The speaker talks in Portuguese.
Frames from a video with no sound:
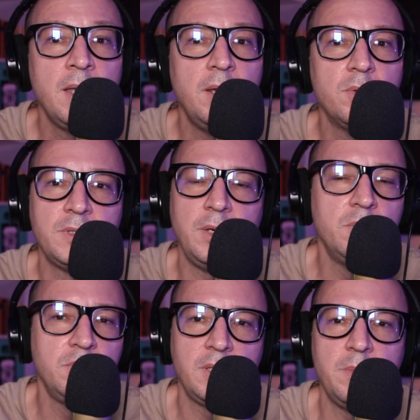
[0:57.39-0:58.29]
Eu uso, eu
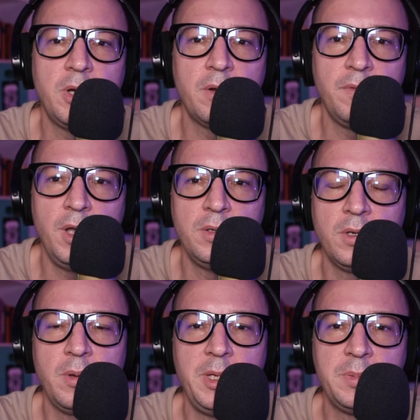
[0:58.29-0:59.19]
uso esse microfone
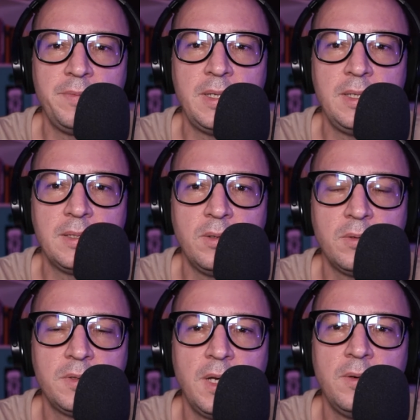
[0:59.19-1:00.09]
normalmente para fazer essa
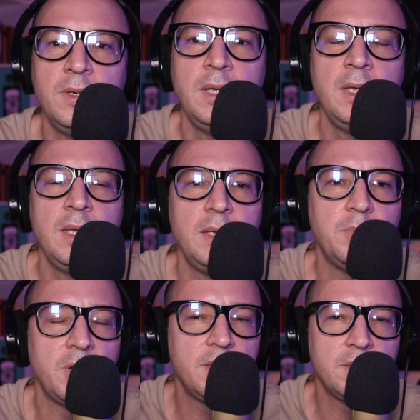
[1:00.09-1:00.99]
locução
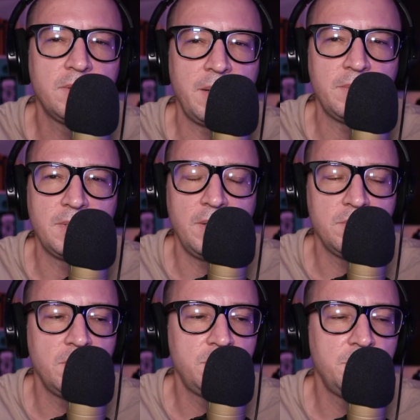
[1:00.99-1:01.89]
porque são é
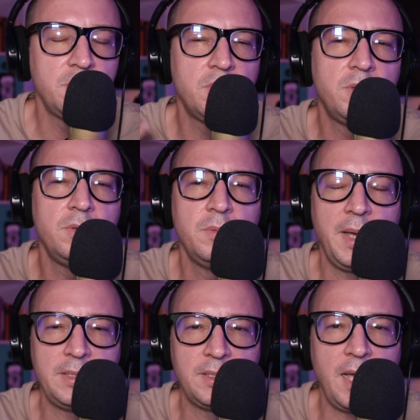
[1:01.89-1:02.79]
um, é, um, tipo de conteúdo
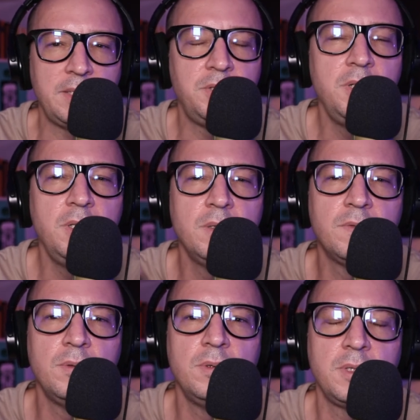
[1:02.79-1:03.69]
mais
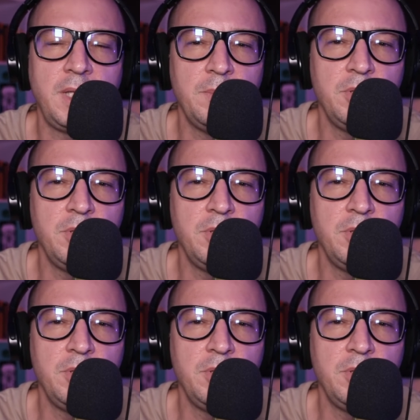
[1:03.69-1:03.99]
narrativo, tem